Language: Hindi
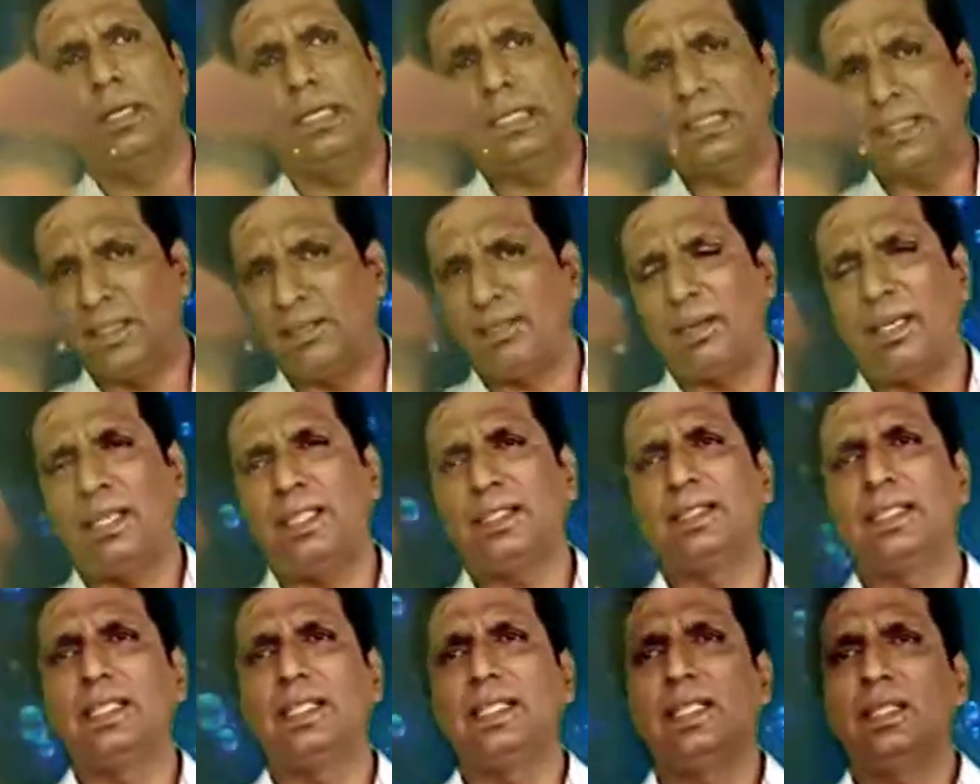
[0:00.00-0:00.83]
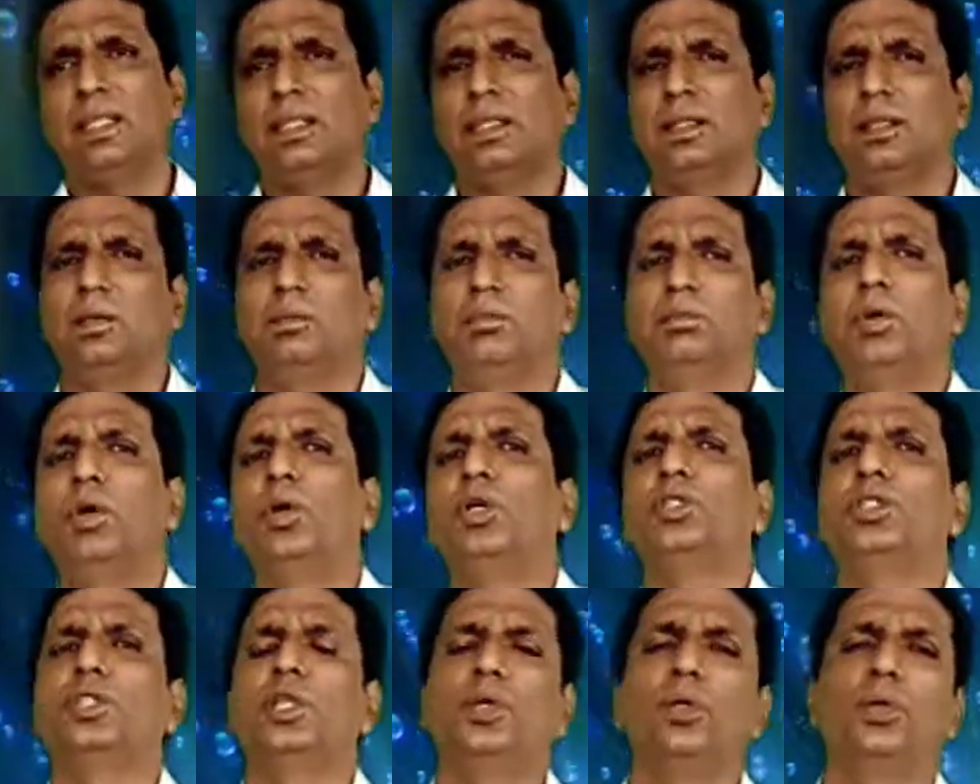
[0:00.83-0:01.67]
इस हवाले से
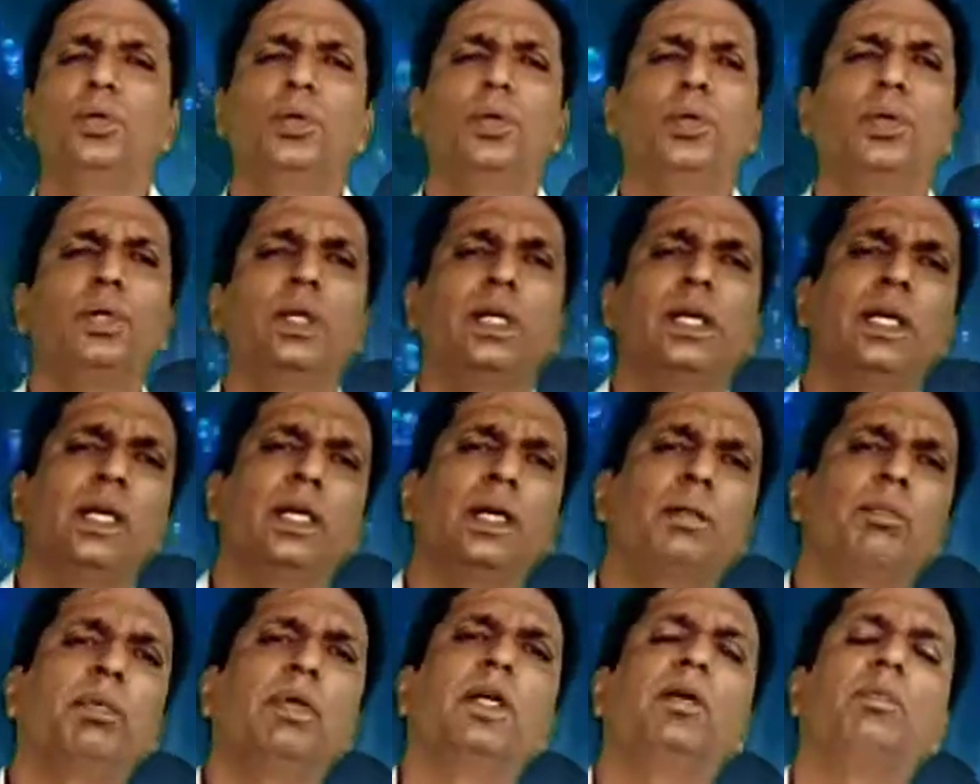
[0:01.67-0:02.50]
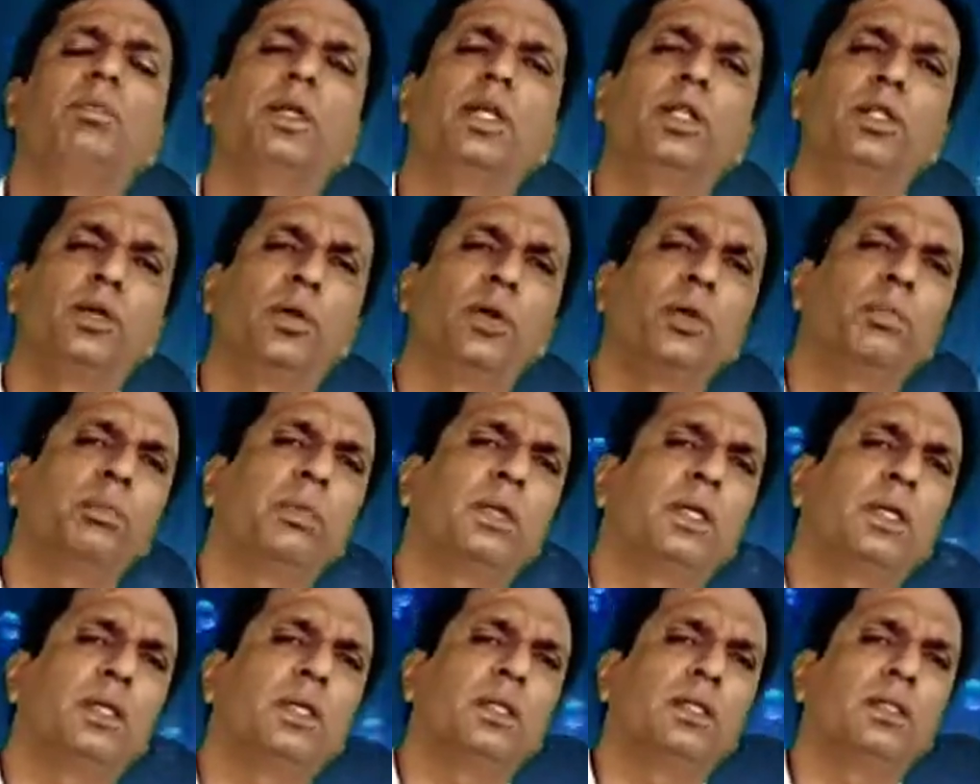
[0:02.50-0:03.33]
बहुत से लोगों ने अपने अपने तौर
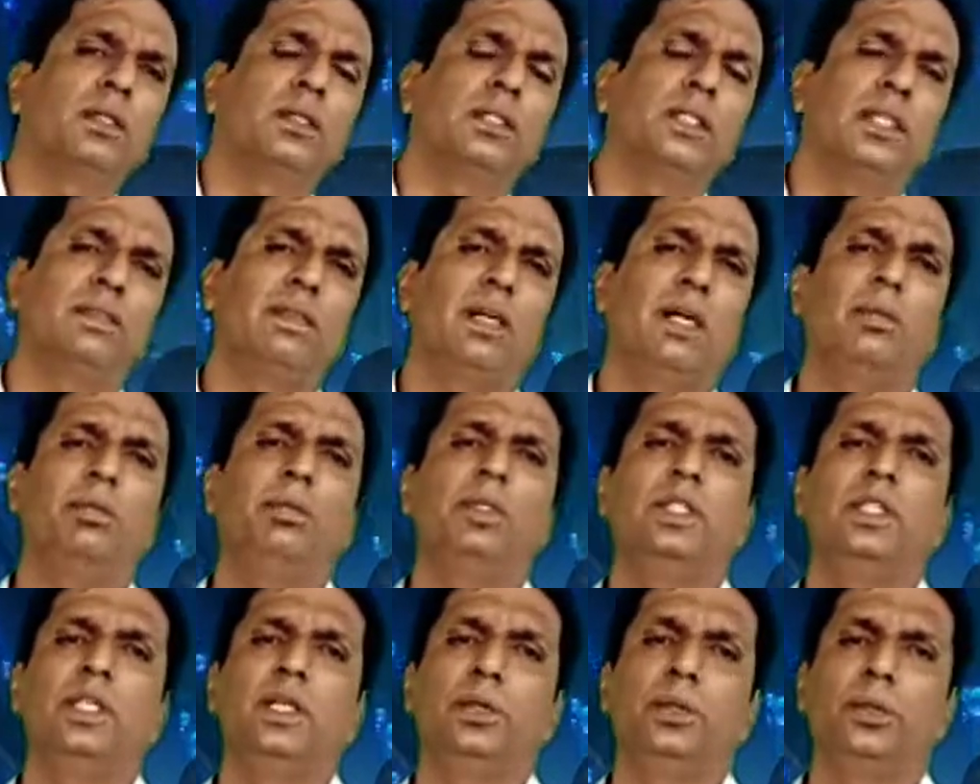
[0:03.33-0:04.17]
पर जवाब दिए